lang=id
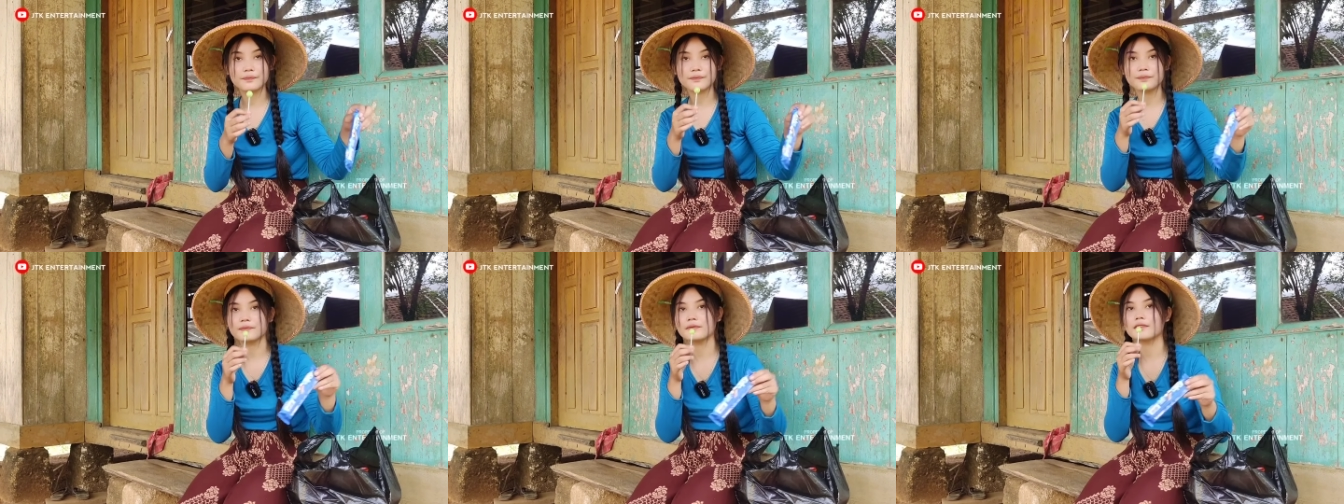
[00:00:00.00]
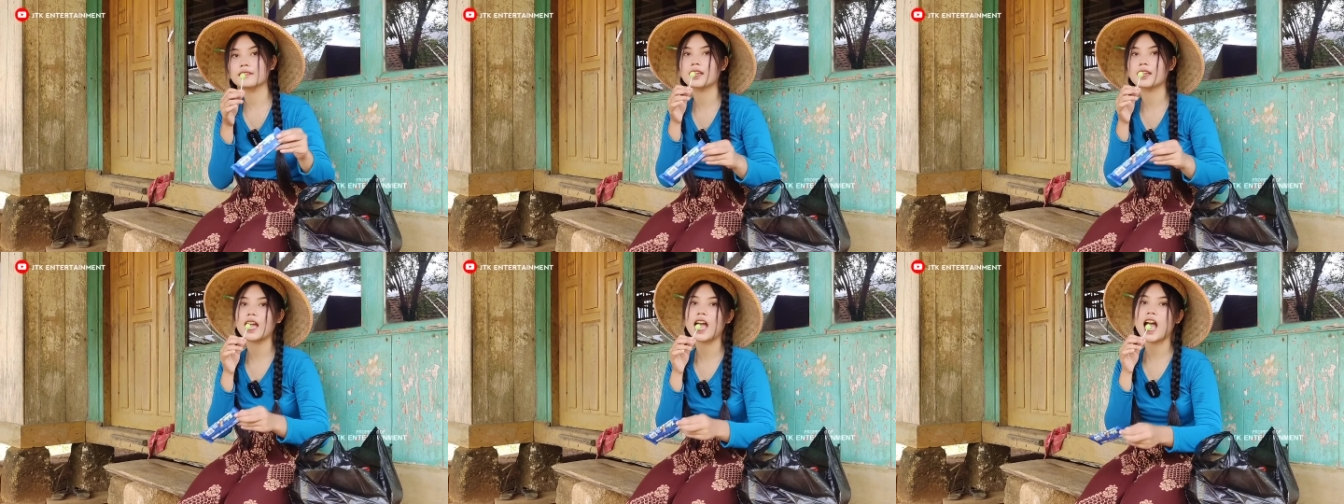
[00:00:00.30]

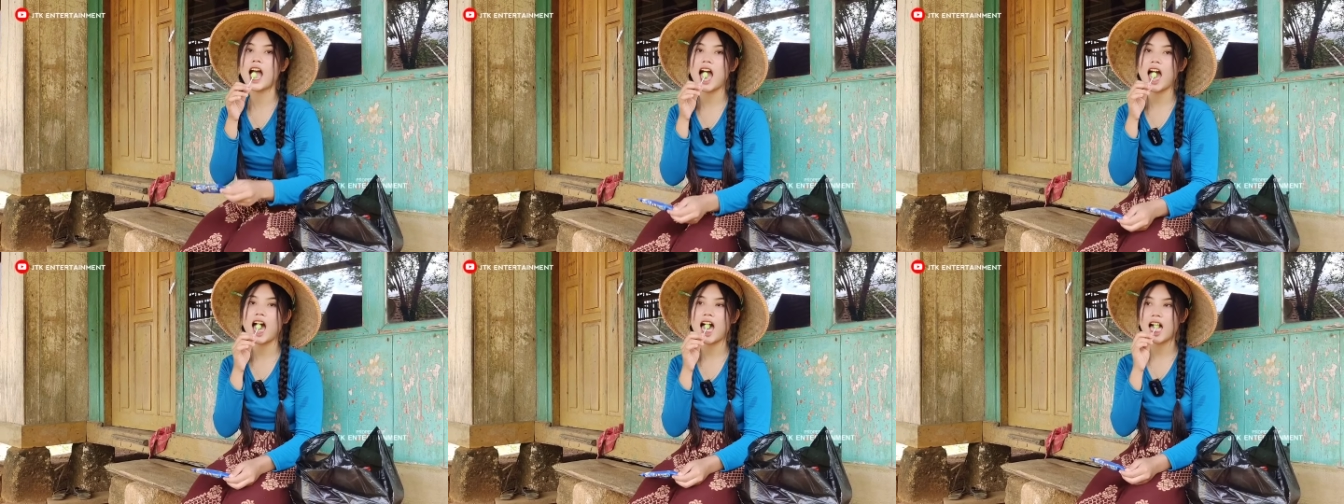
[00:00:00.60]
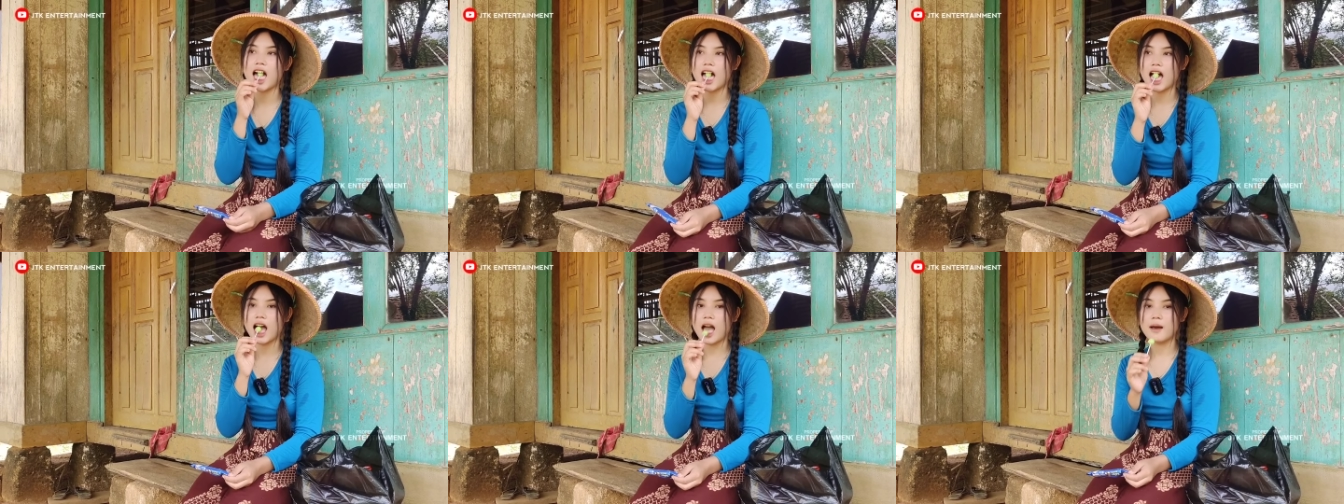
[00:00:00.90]
oh lagi makan
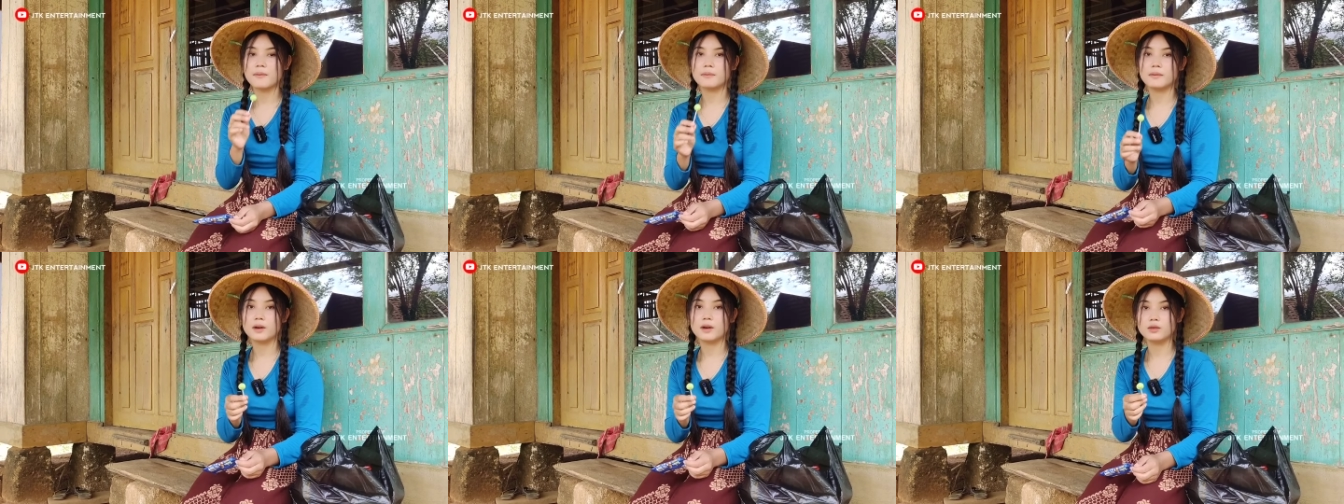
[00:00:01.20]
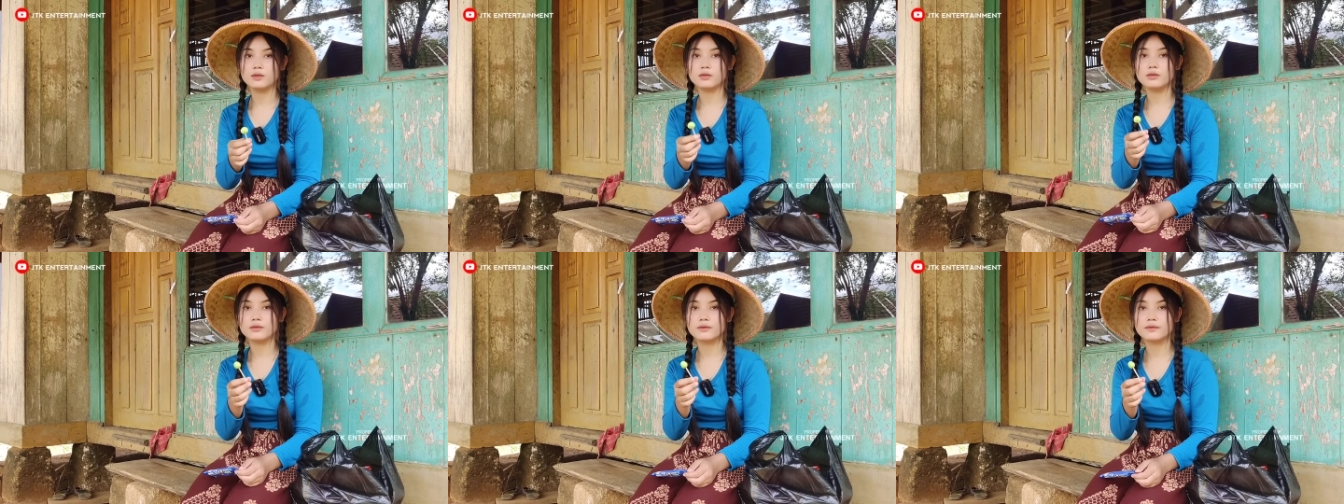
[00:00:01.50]
kojek
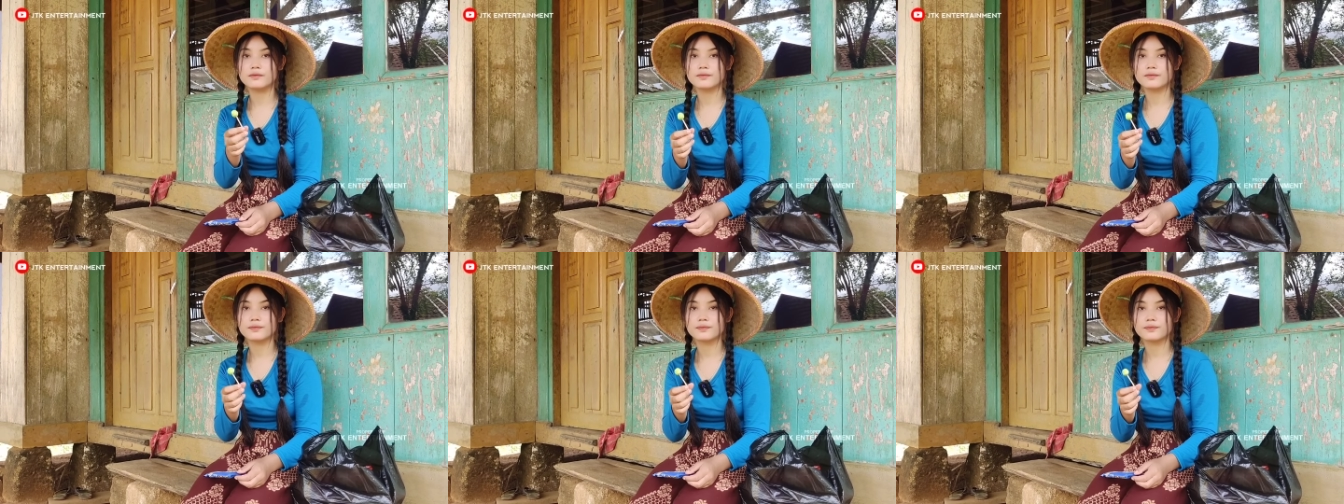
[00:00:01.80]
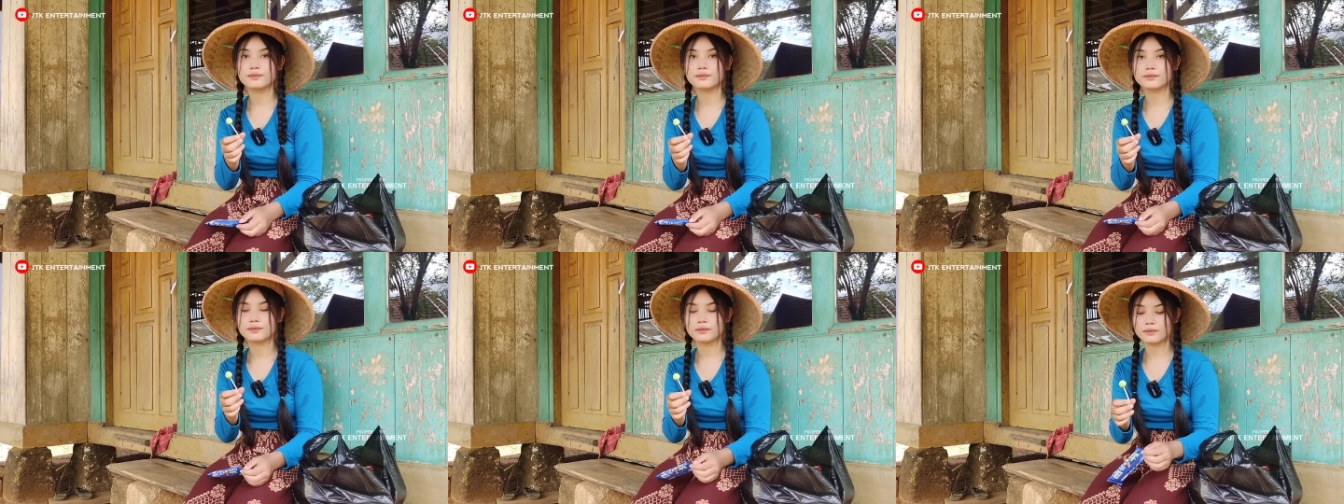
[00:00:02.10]
mau
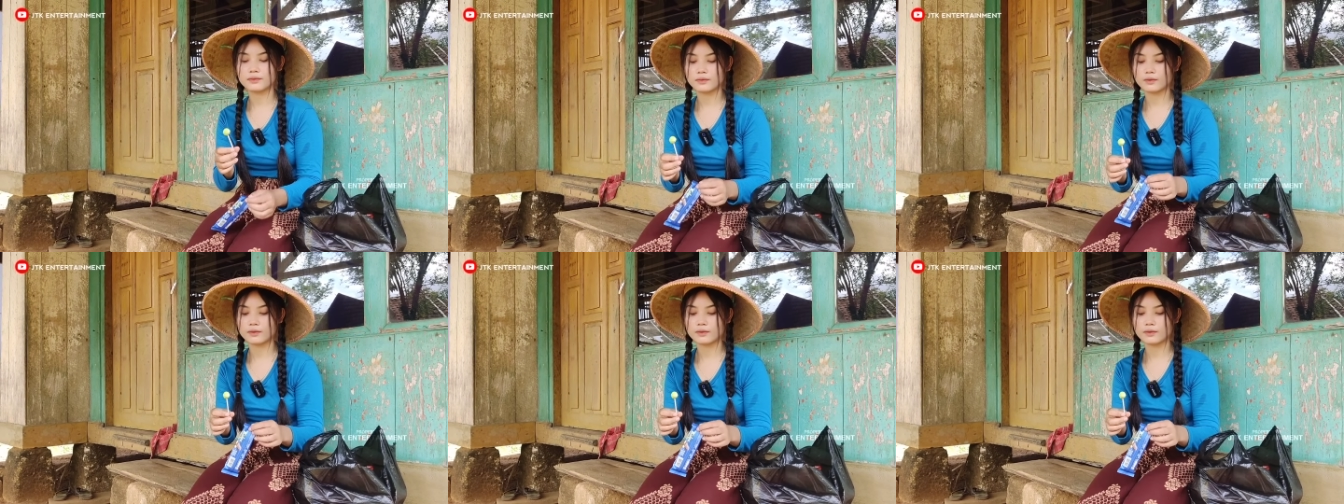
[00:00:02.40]
enggak